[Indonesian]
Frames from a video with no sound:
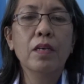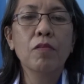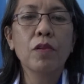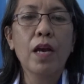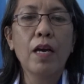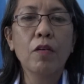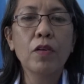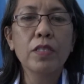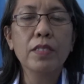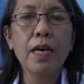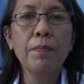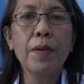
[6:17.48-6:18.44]
Kelurahan
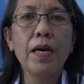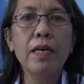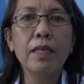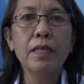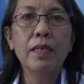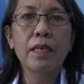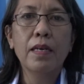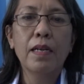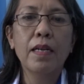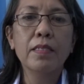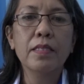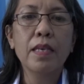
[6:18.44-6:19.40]
Oesapa,
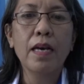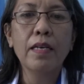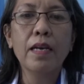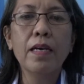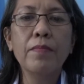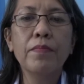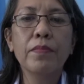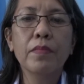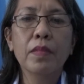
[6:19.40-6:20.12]
Lasiana,